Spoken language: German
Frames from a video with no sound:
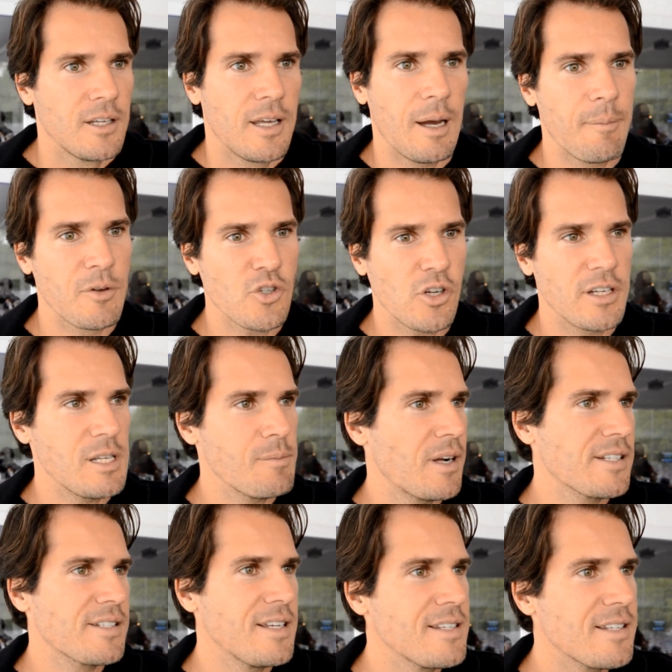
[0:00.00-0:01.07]
Ja, man soll ja
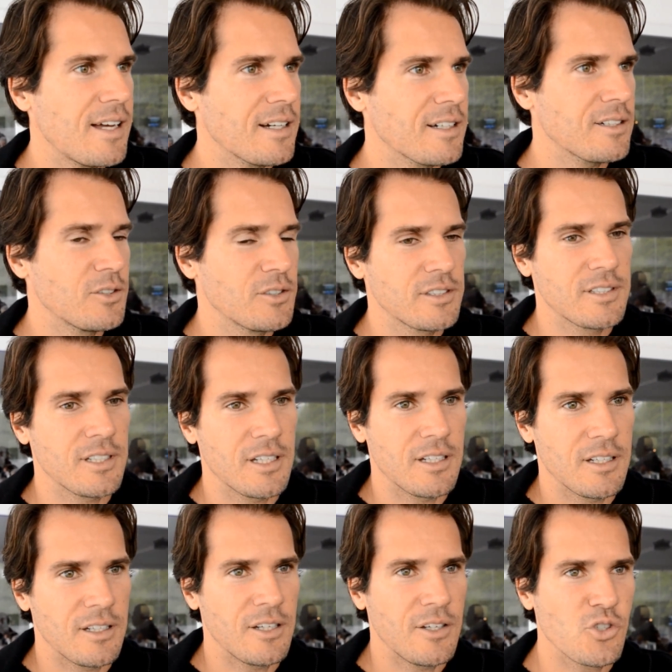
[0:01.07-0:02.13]
niemals nie sagen und
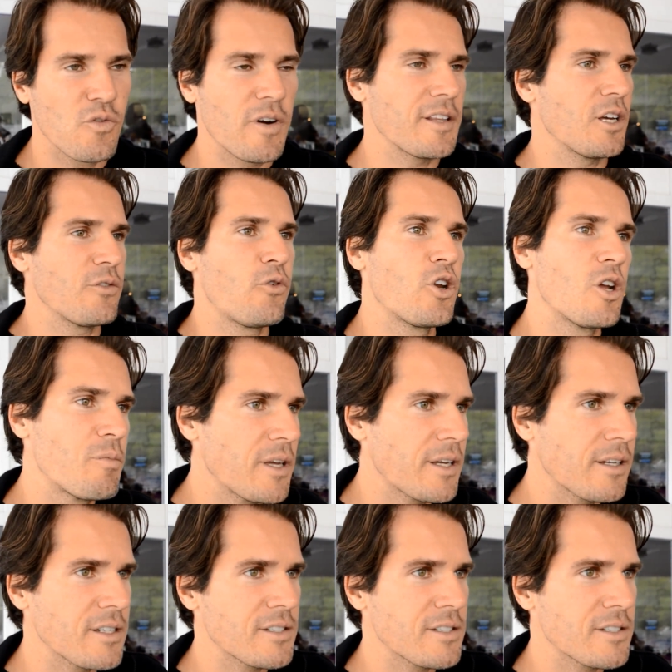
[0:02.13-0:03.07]
äh, so weit nach vorne blicken.